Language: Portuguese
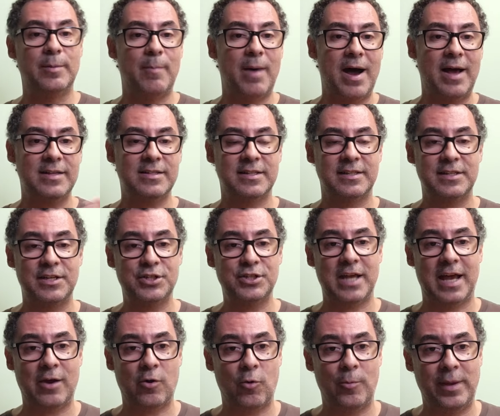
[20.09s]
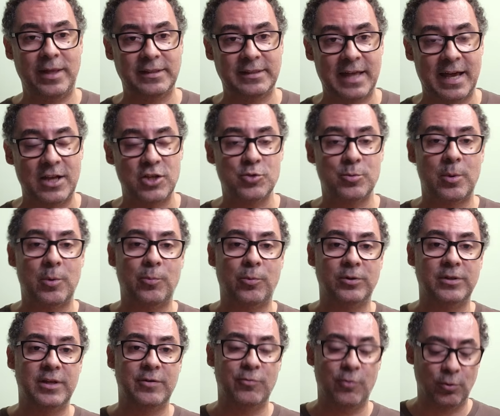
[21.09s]
basta deixar comentários para eu
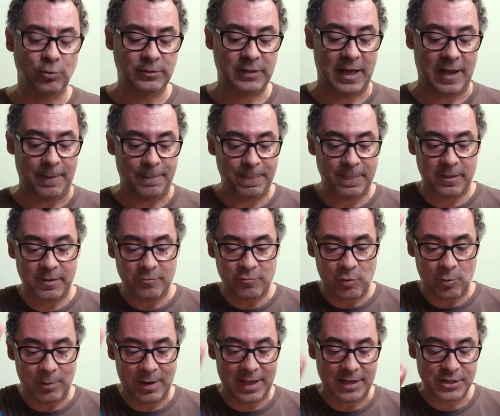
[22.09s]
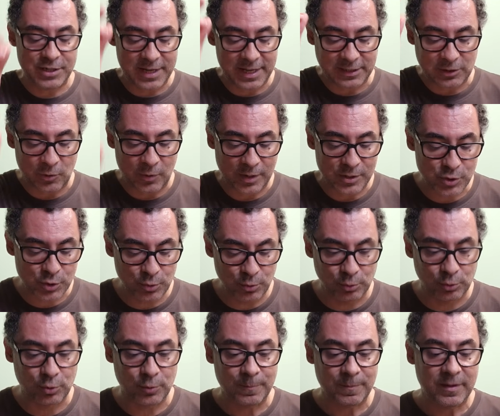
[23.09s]
poder voltar. Vamos lá direto ao
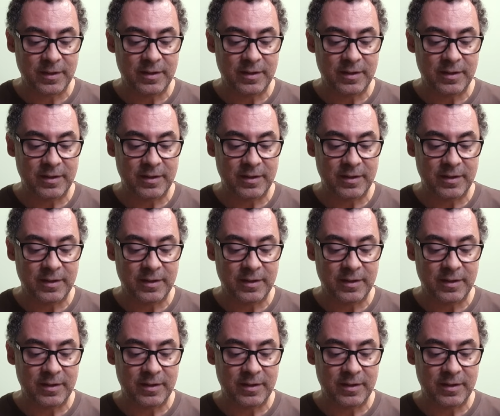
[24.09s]
assunto?